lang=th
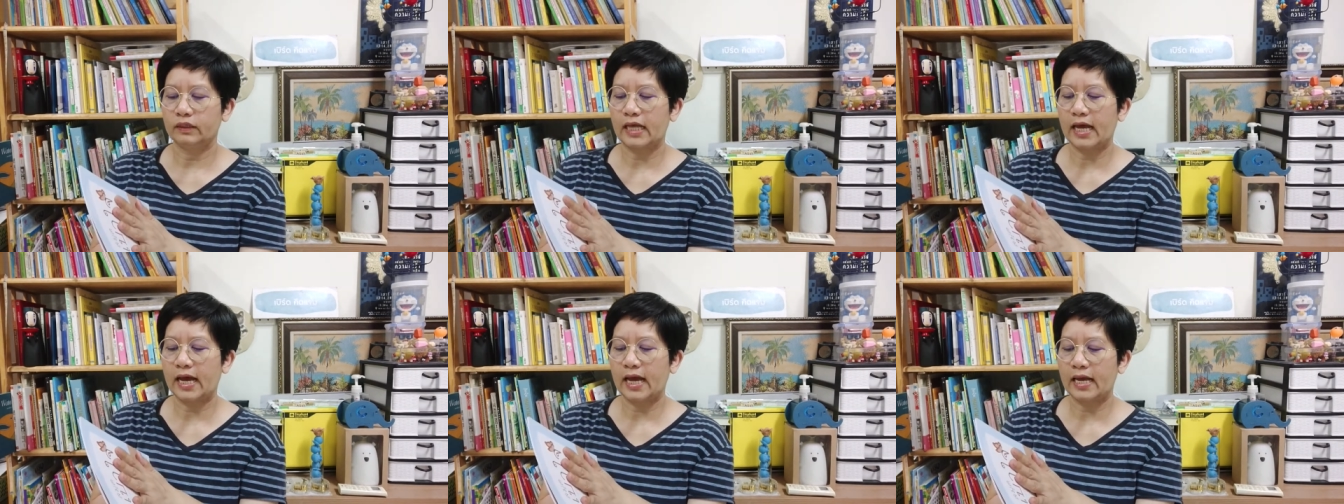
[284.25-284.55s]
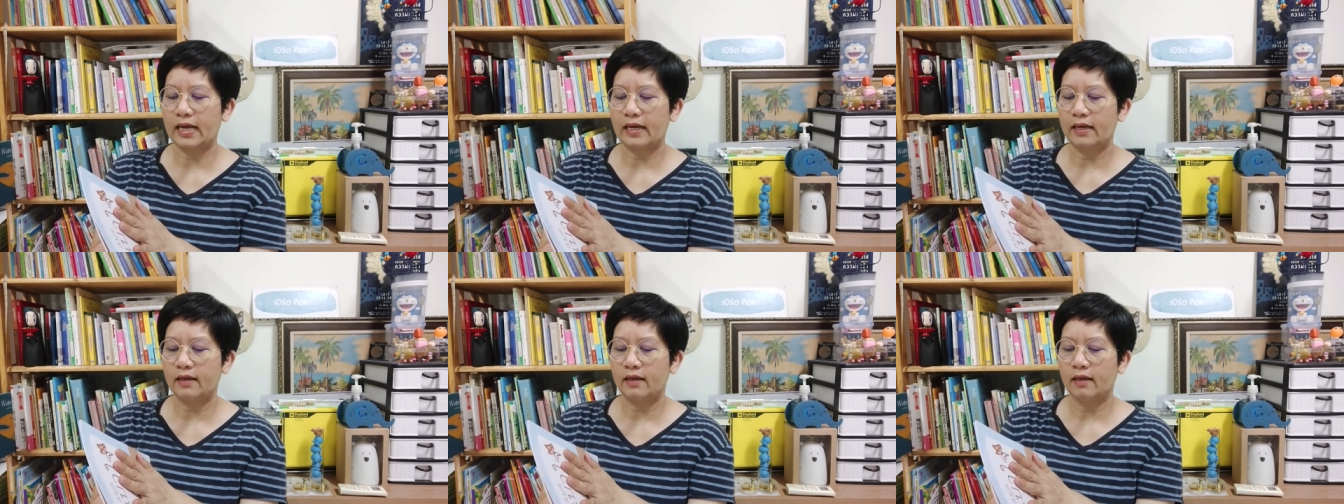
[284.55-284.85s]
ได้
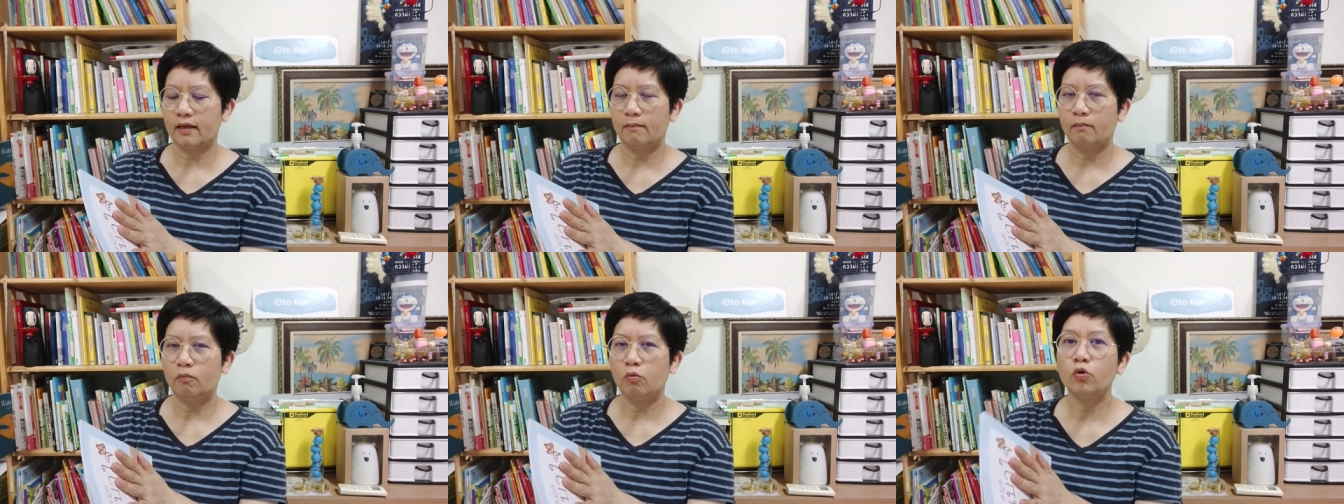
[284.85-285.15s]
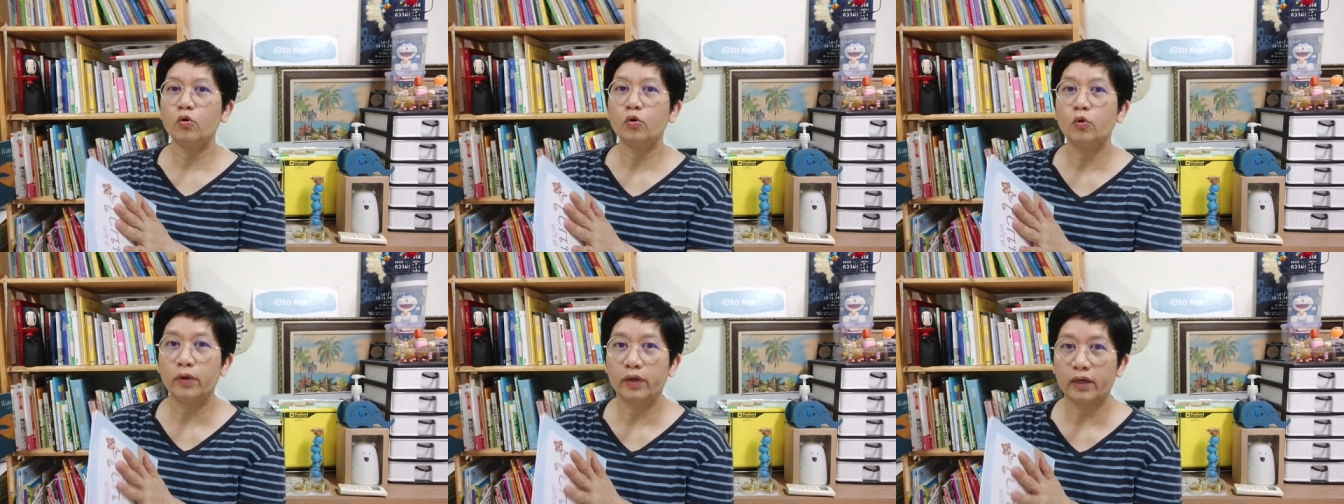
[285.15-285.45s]
พู
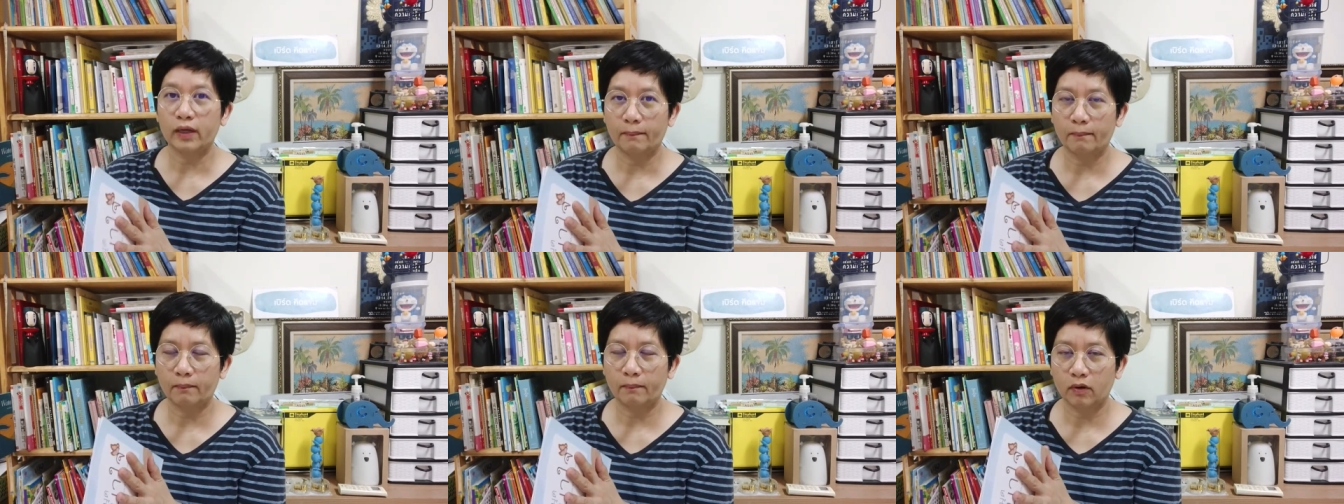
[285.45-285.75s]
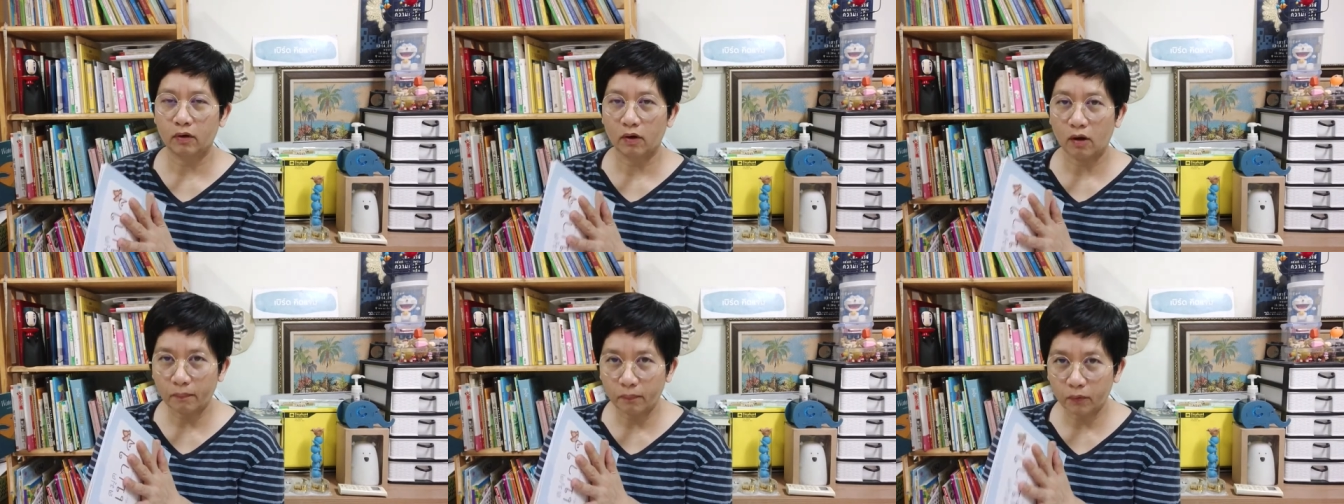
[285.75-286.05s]
ดคุยกับ
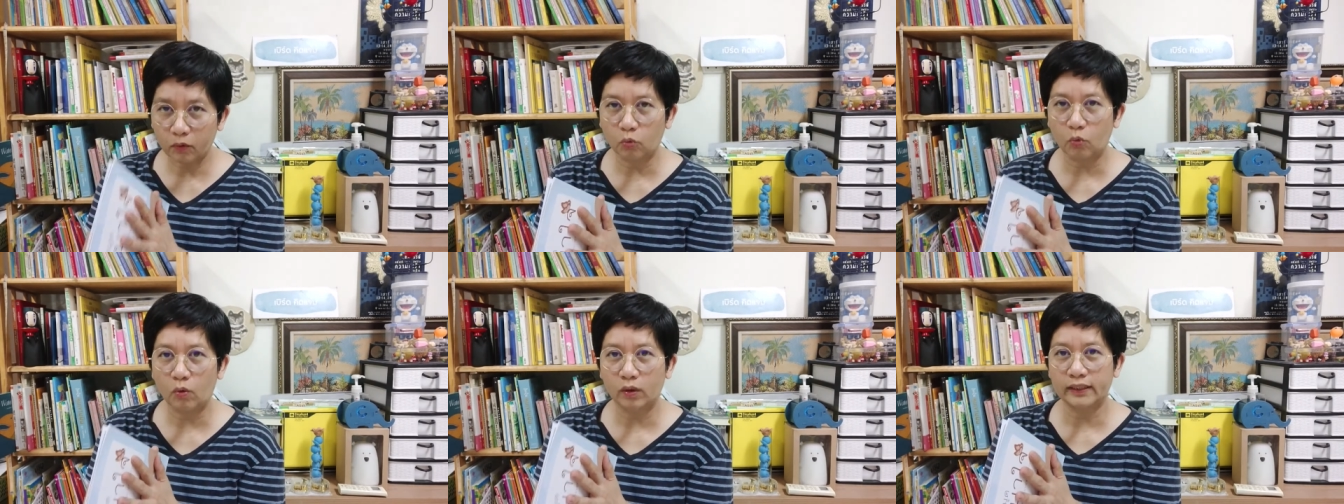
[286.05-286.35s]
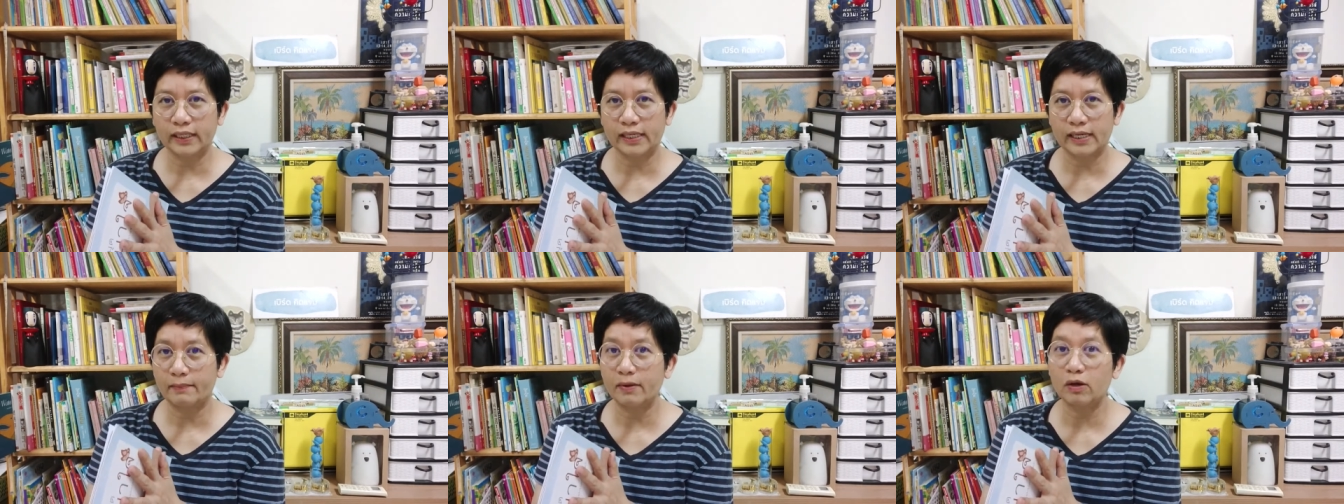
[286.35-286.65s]
ครอบครัว
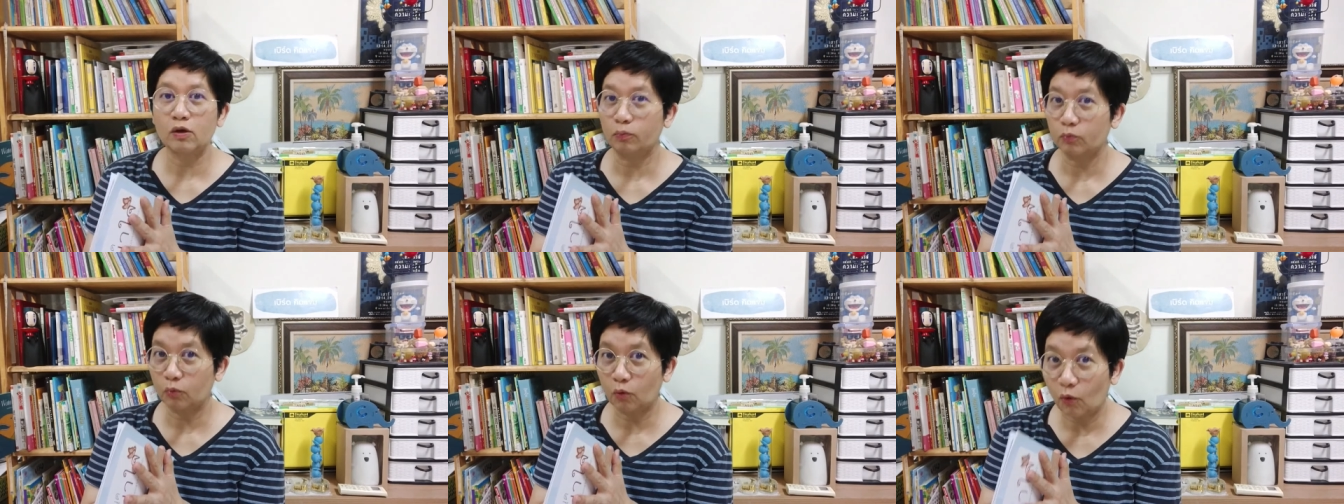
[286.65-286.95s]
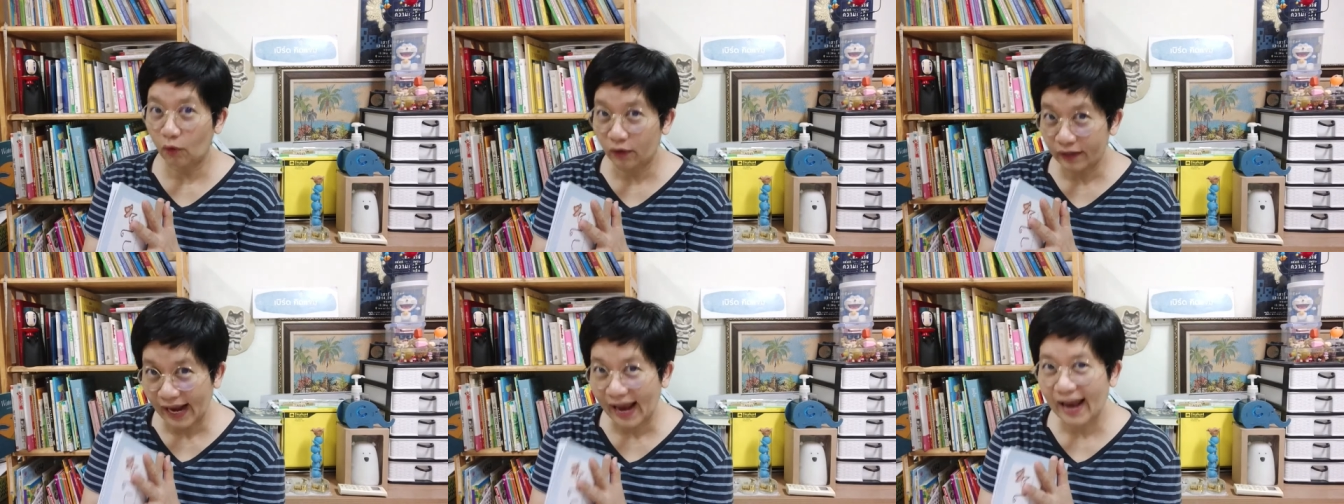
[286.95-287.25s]
แต่ยังไม่ครบทุก
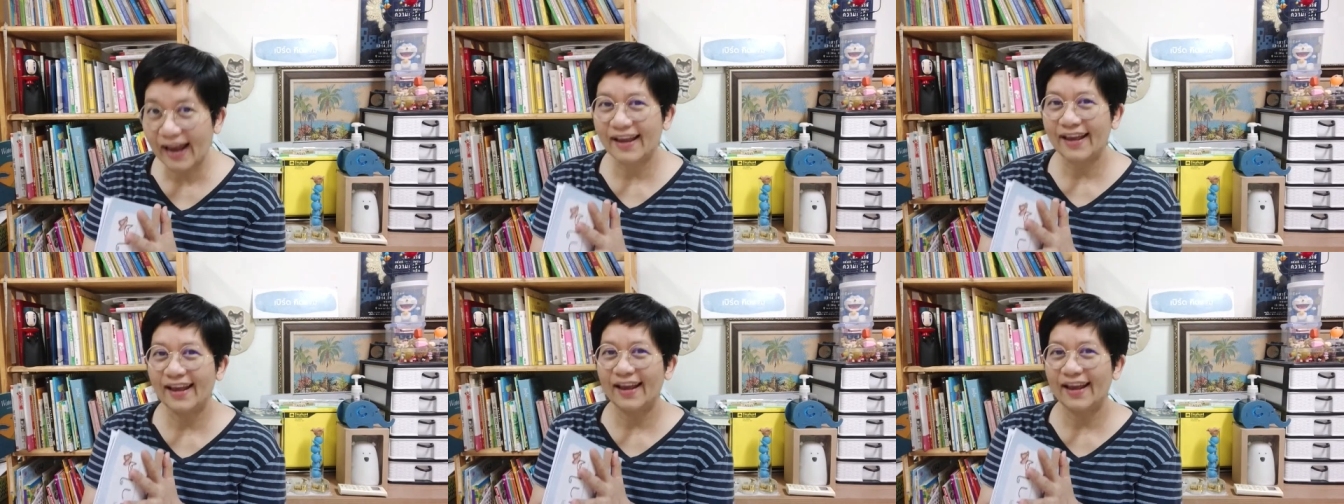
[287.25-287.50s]
คนนะ